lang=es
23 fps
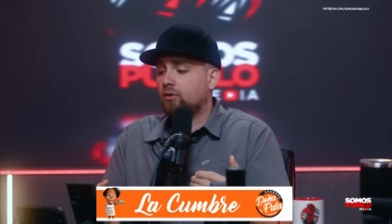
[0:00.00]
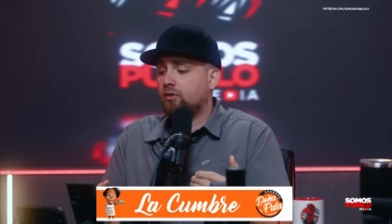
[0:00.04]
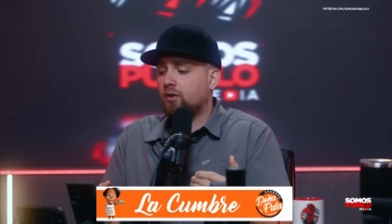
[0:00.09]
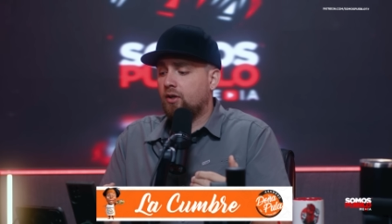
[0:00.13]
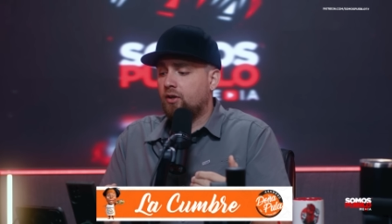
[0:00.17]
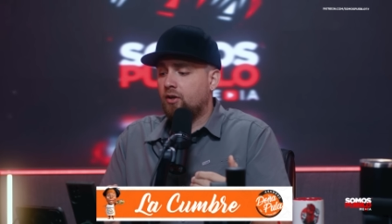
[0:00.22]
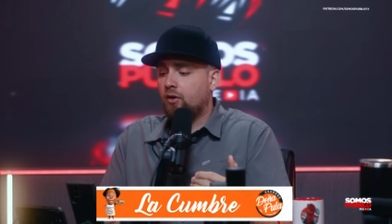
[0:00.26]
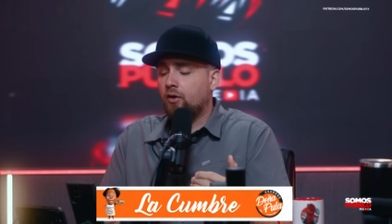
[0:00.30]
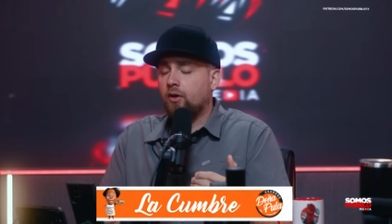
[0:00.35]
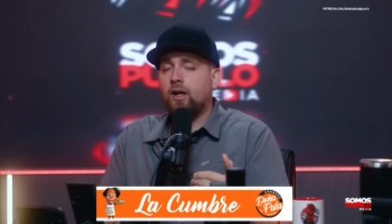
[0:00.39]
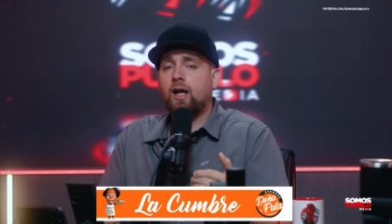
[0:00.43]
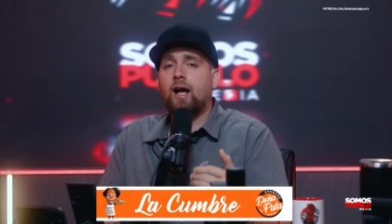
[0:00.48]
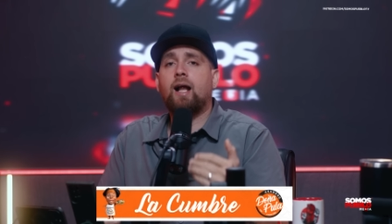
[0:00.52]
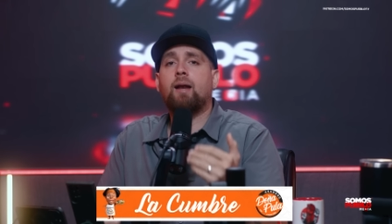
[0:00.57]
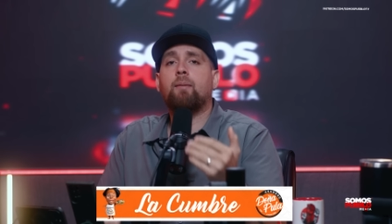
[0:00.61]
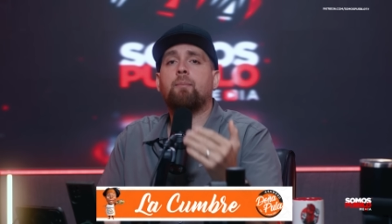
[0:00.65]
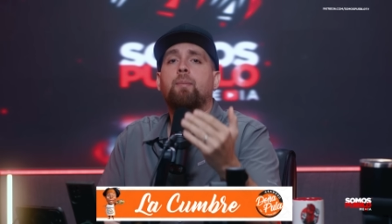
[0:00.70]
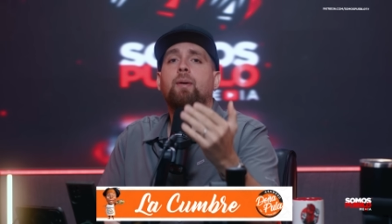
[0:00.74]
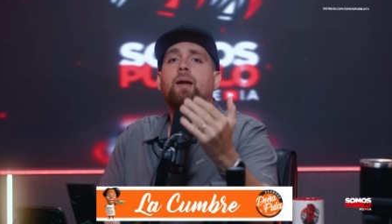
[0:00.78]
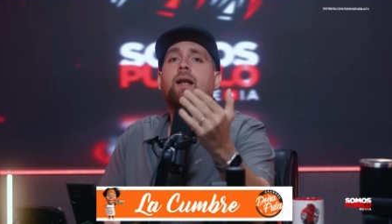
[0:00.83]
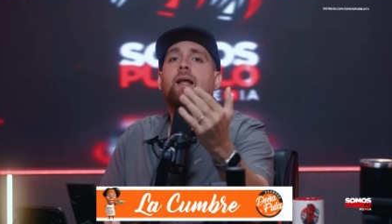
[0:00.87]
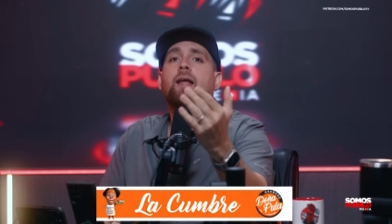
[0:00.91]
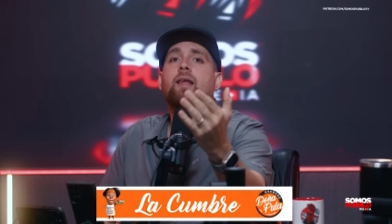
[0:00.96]
Señores, al
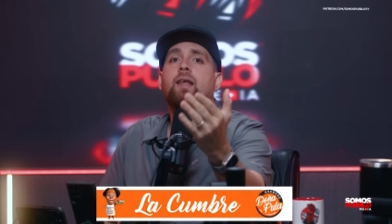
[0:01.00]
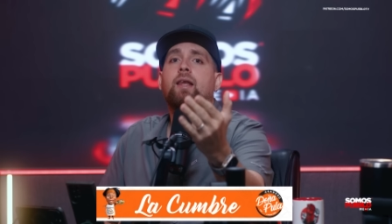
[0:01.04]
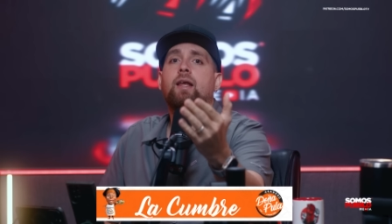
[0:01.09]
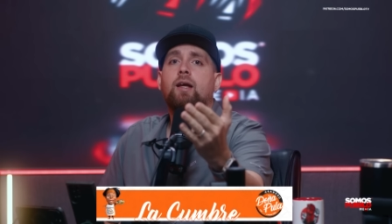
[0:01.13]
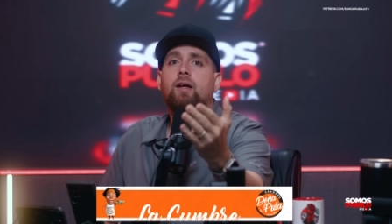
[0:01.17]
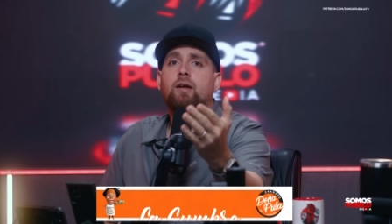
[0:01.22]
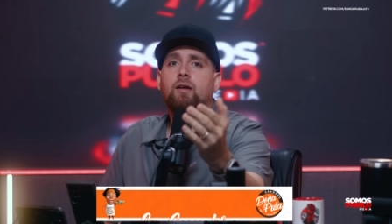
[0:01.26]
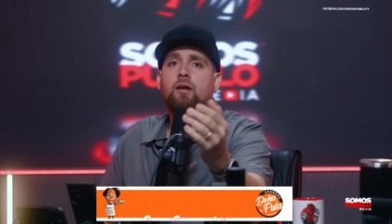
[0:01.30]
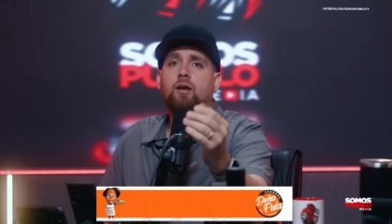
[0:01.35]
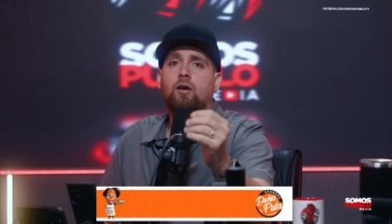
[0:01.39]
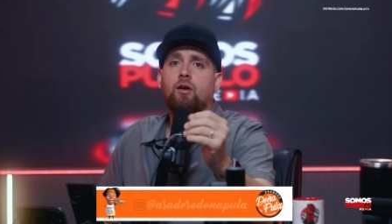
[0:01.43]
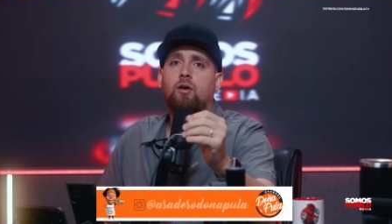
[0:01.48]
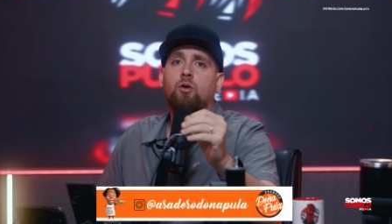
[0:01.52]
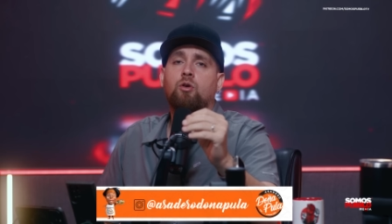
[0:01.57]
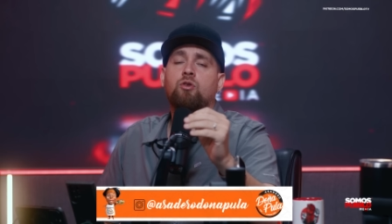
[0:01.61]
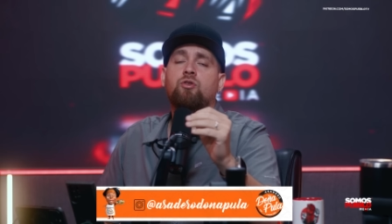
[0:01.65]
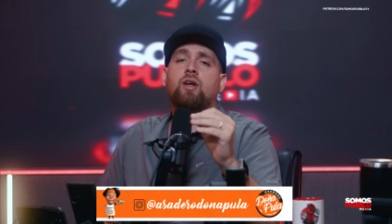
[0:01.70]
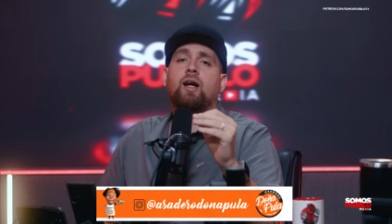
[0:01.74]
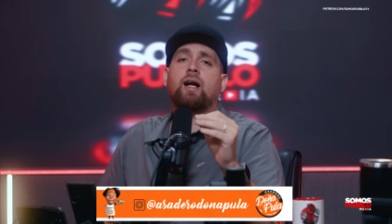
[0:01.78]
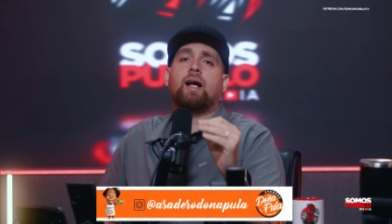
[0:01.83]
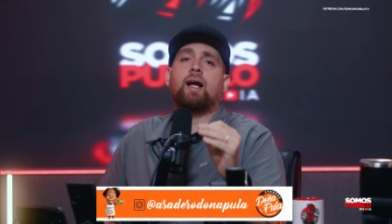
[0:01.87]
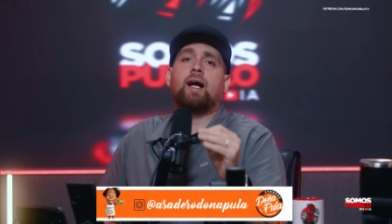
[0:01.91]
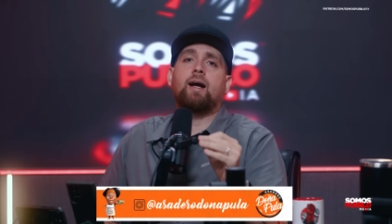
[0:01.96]
PLD lo
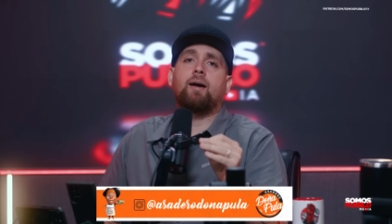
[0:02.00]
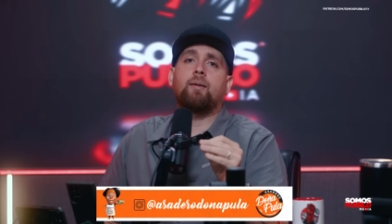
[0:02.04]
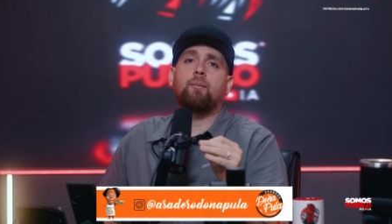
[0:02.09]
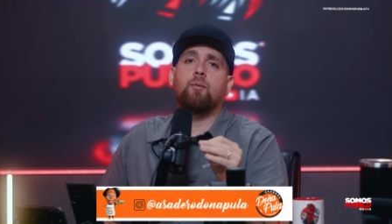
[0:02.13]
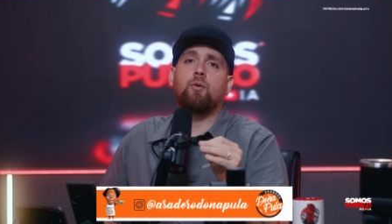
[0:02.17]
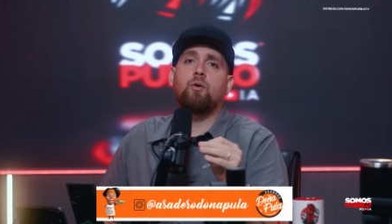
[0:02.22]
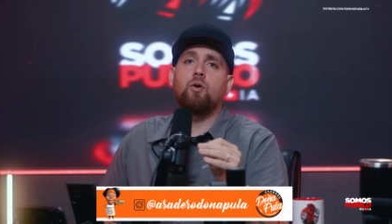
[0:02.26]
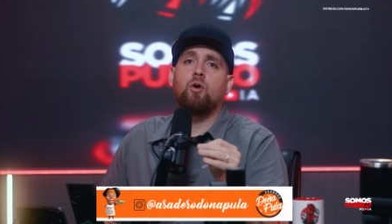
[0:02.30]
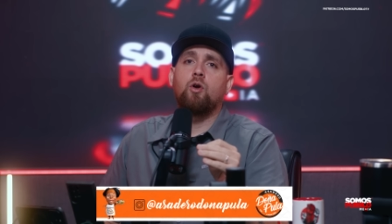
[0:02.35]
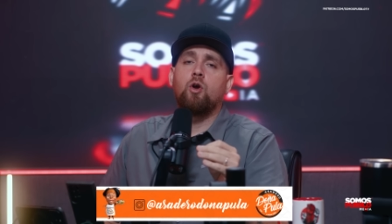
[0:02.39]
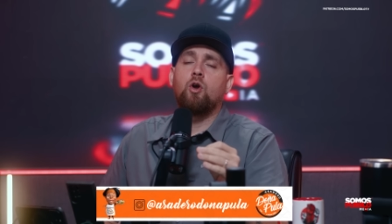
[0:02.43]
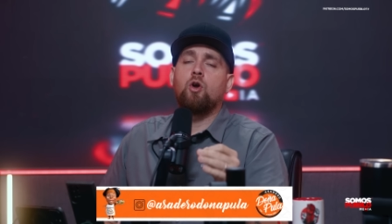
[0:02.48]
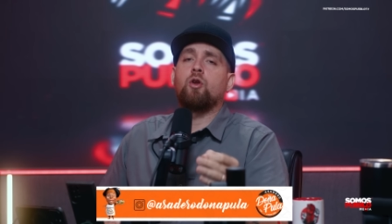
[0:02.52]
sacamos